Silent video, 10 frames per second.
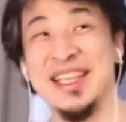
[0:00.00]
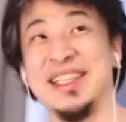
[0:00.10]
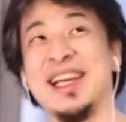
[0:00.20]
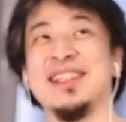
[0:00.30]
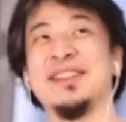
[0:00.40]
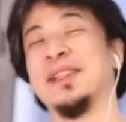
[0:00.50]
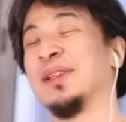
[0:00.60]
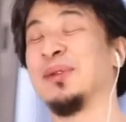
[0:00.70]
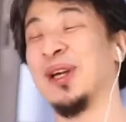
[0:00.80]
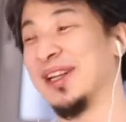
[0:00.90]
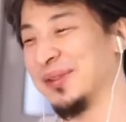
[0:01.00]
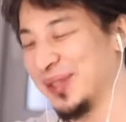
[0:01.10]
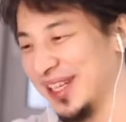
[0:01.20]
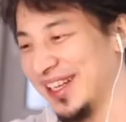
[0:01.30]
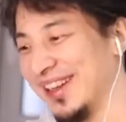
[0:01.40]
いたりっていうのがあるの
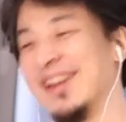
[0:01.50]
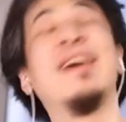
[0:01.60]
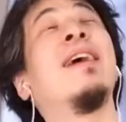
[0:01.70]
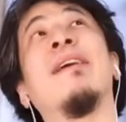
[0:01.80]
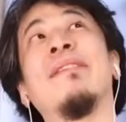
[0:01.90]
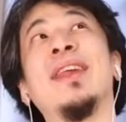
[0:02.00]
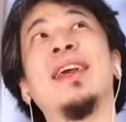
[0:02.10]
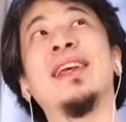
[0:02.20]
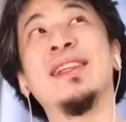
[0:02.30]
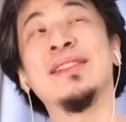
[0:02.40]
で、で、